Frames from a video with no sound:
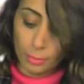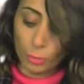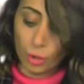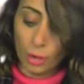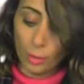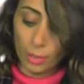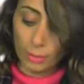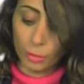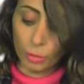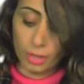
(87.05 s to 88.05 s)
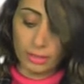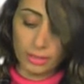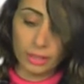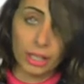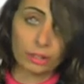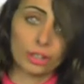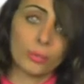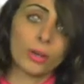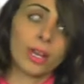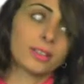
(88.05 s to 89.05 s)
مكونة من خلاصة
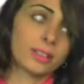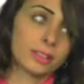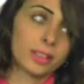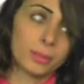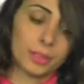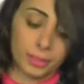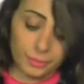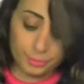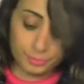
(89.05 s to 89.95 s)
الأعشاب والعسل الطبيعي